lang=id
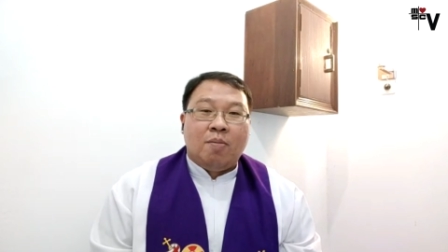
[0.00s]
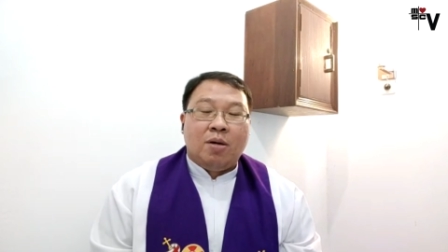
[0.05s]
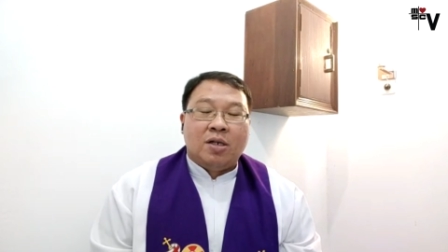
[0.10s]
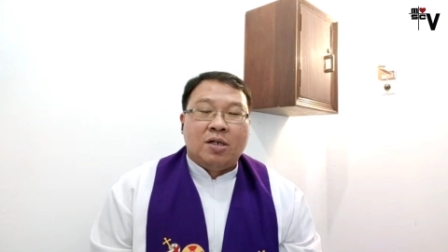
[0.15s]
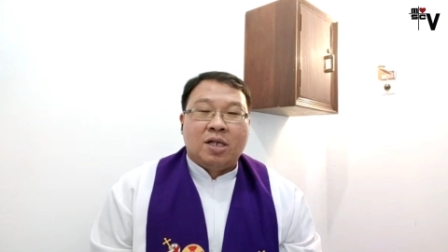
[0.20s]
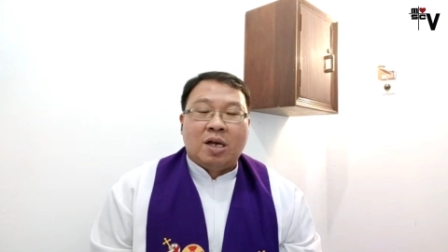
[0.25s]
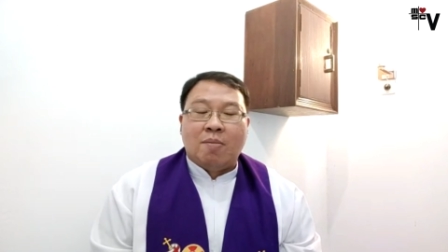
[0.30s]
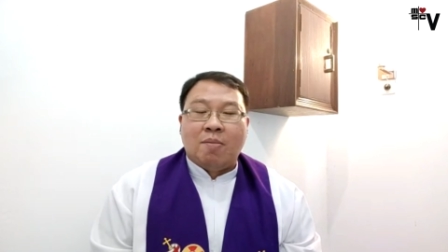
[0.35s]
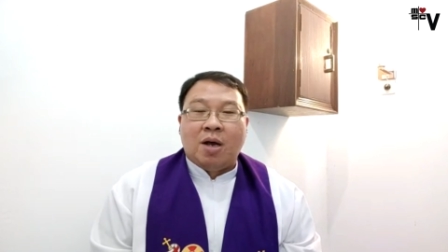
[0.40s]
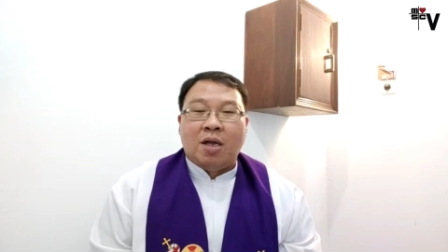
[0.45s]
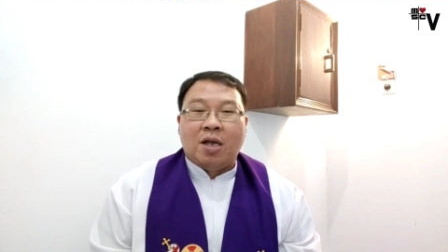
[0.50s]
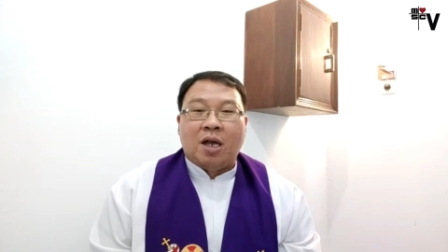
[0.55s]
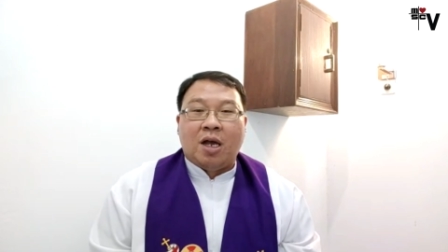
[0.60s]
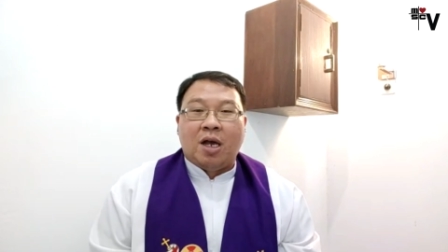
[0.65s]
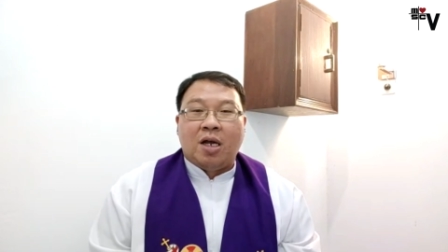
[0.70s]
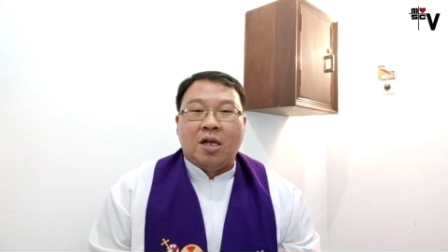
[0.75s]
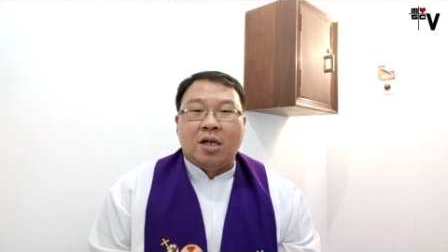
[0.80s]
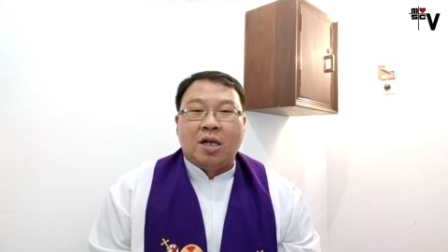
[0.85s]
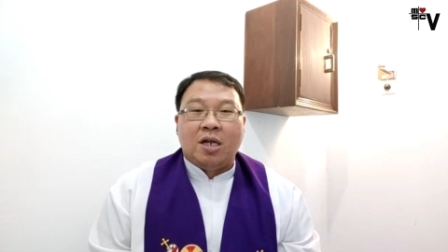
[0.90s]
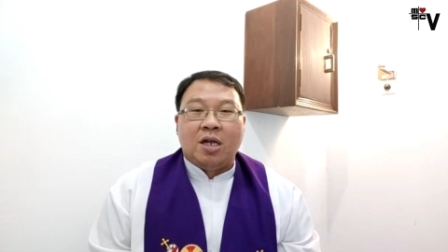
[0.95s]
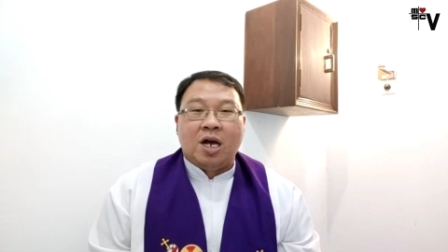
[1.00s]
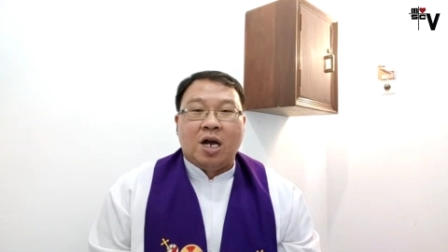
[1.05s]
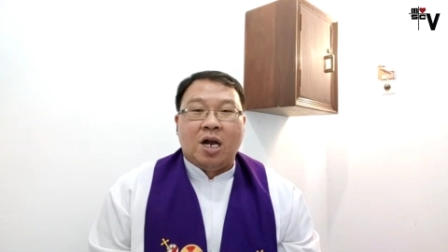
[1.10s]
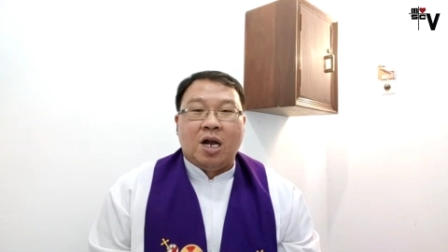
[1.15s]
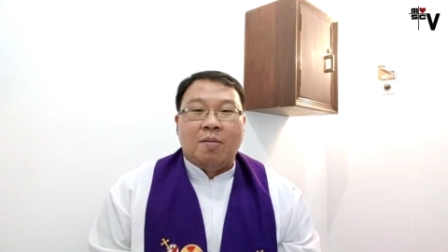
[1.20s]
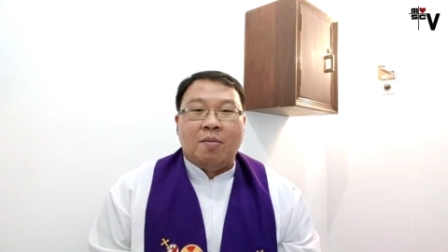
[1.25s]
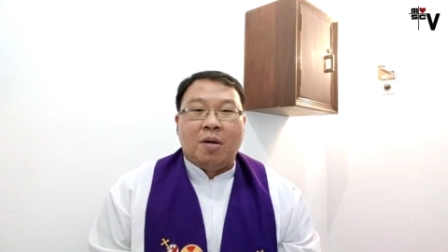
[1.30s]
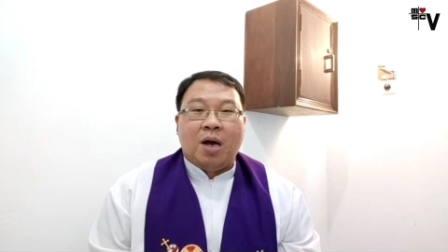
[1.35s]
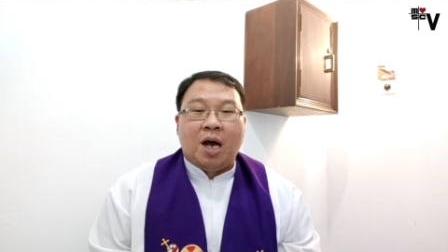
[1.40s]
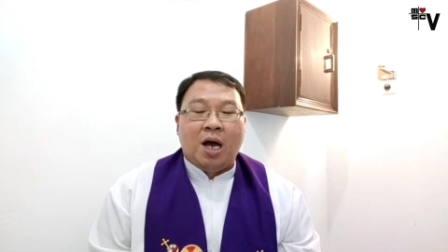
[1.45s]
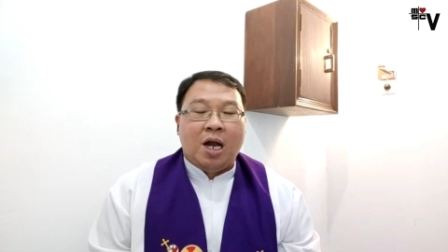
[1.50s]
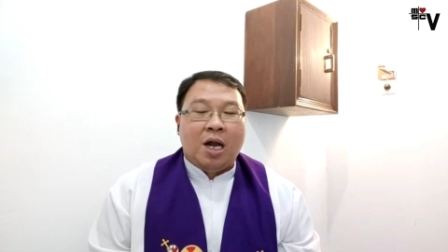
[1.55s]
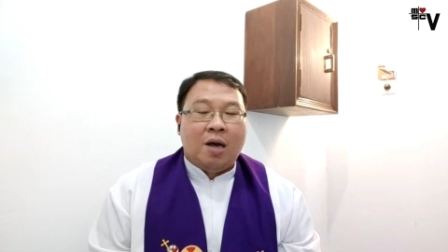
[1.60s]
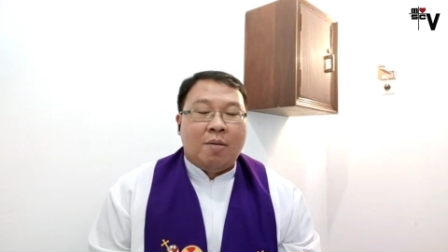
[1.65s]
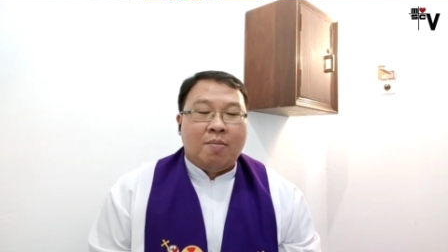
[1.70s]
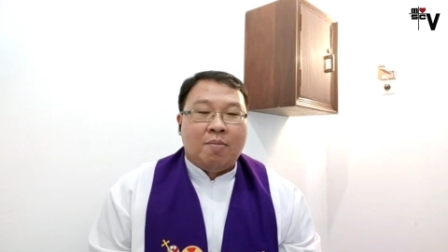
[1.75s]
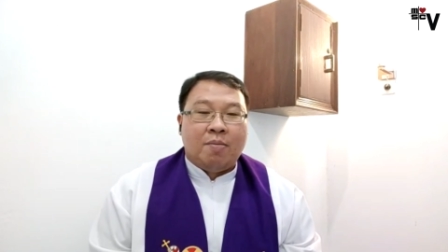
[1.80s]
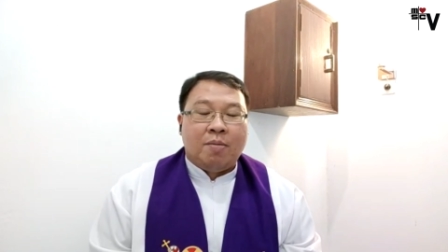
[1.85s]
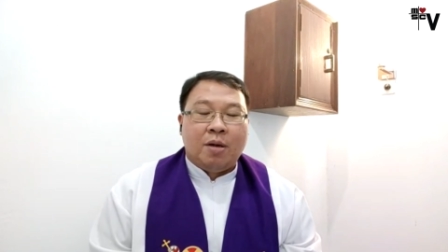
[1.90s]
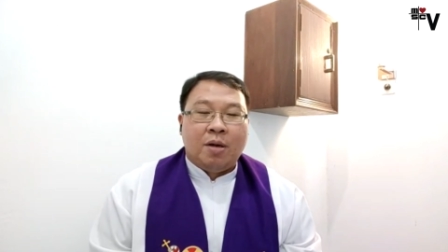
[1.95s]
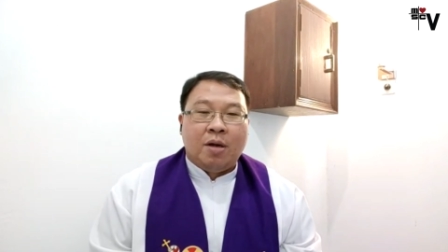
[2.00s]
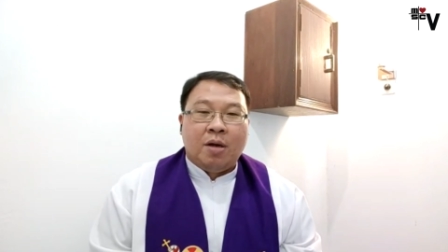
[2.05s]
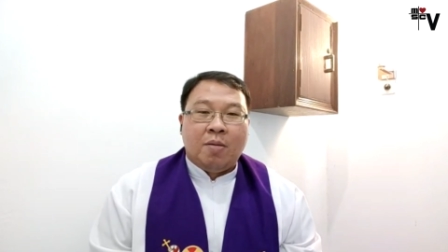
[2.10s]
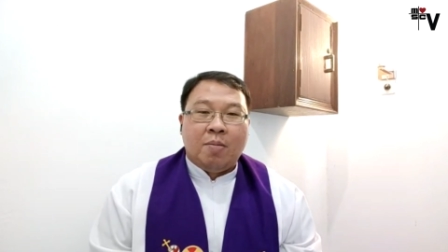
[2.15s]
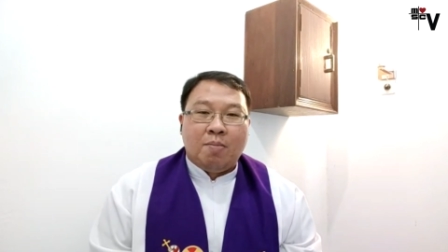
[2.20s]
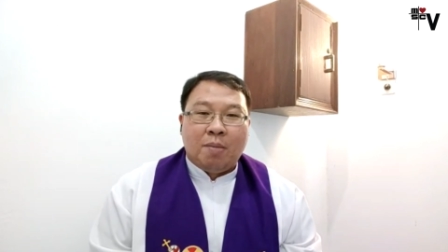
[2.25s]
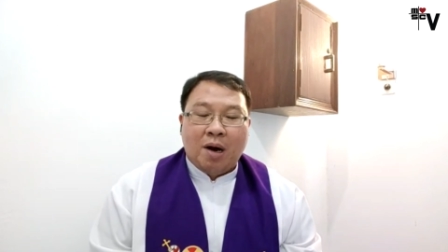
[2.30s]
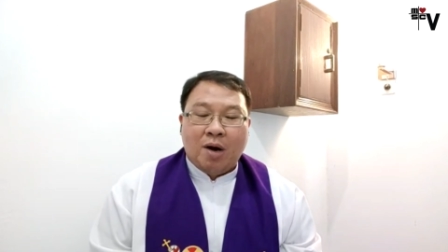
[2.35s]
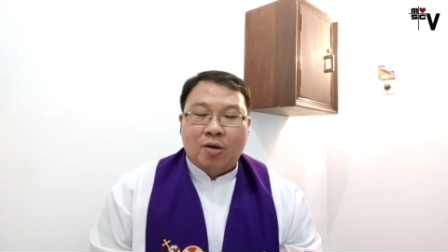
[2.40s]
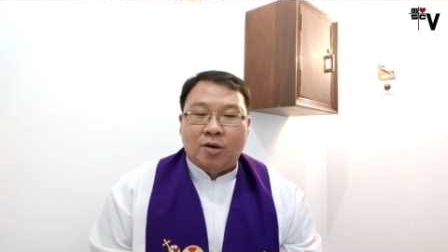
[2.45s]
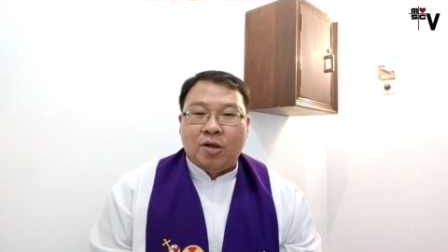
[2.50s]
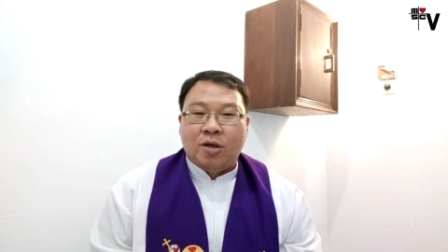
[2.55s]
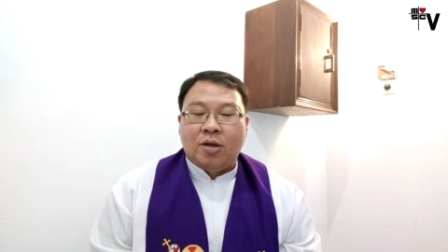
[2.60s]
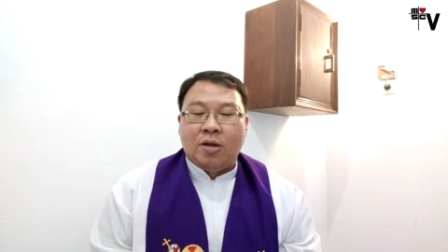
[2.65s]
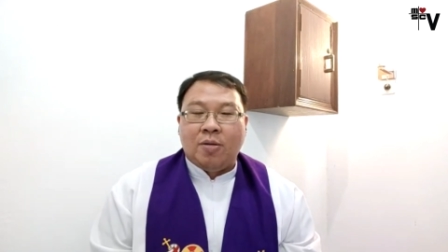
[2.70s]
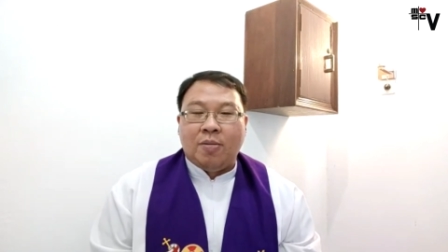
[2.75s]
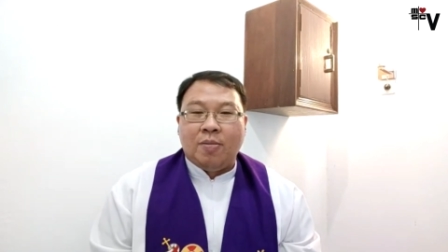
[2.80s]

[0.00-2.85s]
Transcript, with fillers: bersamanya di dalam alam maut.